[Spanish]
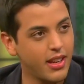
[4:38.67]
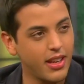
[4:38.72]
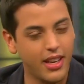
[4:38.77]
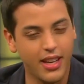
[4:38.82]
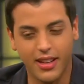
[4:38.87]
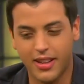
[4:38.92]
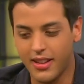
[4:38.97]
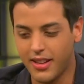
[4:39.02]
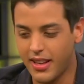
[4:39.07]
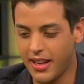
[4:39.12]

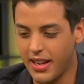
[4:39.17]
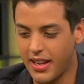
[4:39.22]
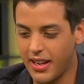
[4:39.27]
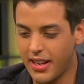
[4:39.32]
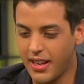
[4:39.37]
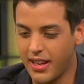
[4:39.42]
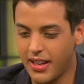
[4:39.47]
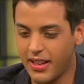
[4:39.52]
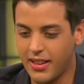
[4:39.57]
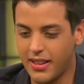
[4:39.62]

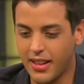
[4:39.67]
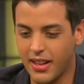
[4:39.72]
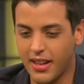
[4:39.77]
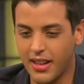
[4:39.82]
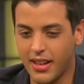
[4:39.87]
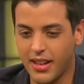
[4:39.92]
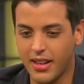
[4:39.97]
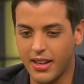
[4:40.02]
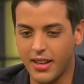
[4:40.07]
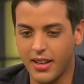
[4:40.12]
Este,
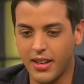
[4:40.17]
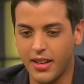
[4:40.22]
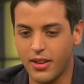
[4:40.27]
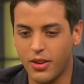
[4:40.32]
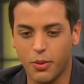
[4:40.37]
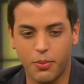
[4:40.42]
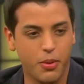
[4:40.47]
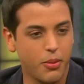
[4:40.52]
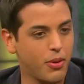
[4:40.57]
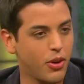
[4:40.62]
está
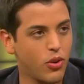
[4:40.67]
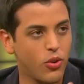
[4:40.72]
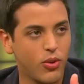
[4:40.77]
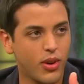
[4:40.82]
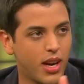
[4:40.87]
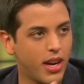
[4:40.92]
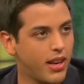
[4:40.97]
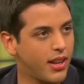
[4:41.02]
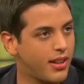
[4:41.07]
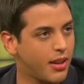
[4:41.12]
en los primeros
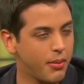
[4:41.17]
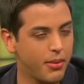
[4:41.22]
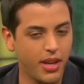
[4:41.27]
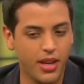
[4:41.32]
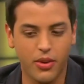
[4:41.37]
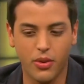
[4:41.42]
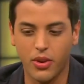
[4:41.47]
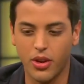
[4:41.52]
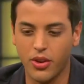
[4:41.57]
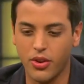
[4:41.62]
lugares
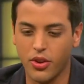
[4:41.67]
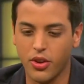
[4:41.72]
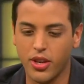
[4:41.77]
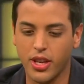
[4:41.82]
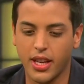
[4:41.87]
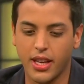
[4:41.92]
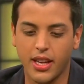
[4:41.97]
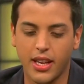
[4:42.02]
también en Nueva York y